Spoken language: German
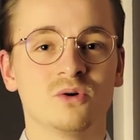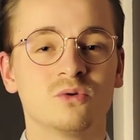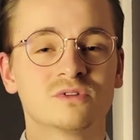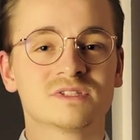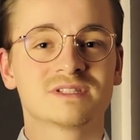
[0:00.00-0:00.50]

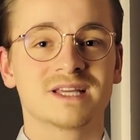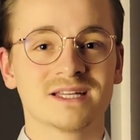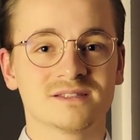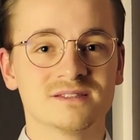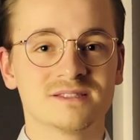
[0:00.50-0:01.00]
und
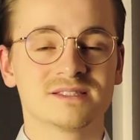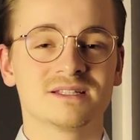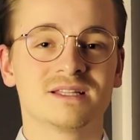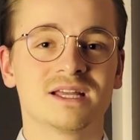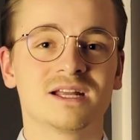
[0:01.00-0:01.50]
drittens
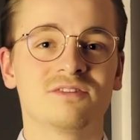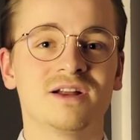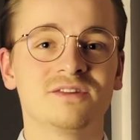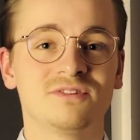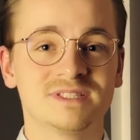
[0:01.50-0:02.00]
den
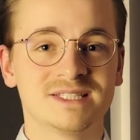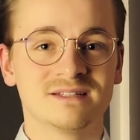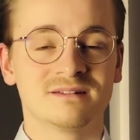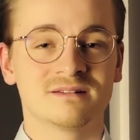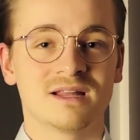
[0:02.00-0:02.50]

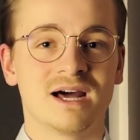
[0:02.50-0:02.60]
qualifizierten